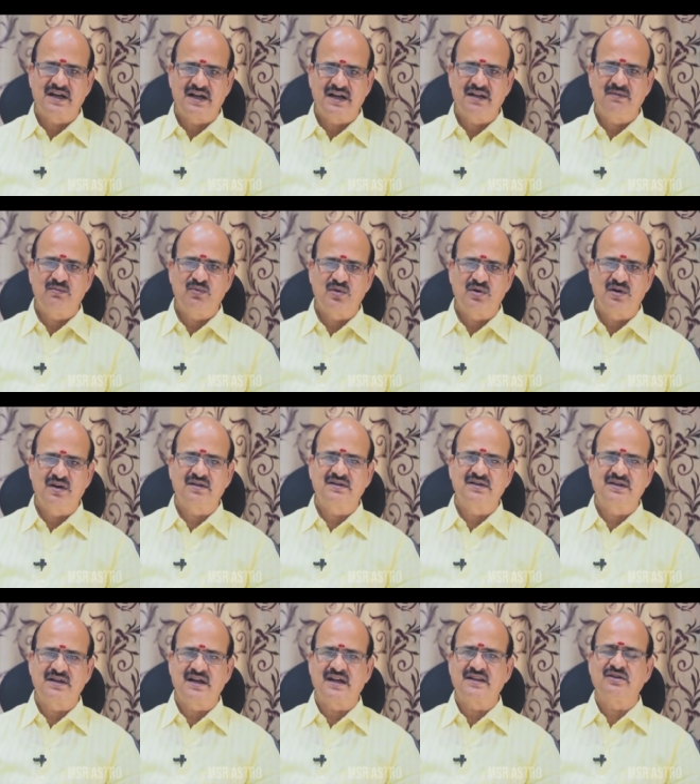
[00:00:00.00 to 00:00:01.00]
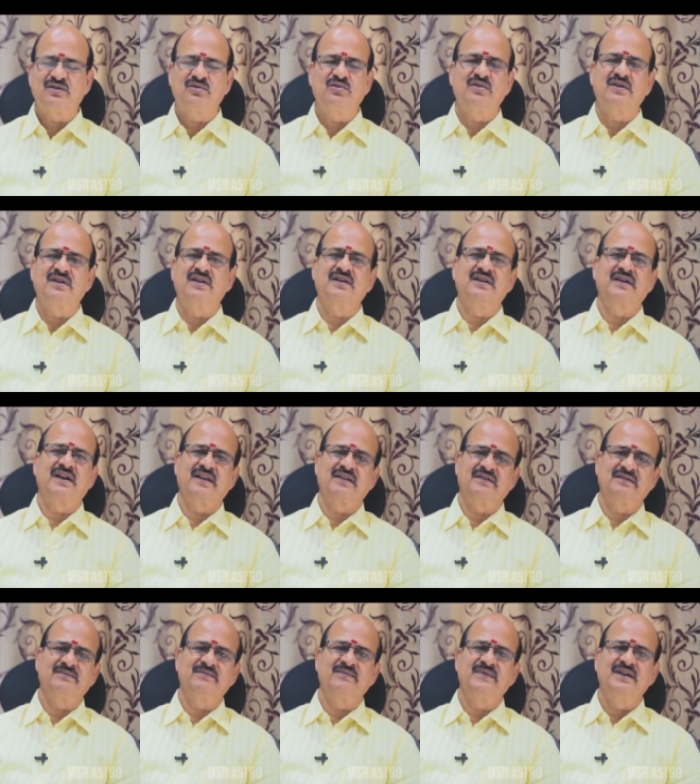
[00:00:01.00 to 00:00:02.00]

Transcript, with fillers: களம் உங்களுக்கு காத்து கொண்டிருக்கிறது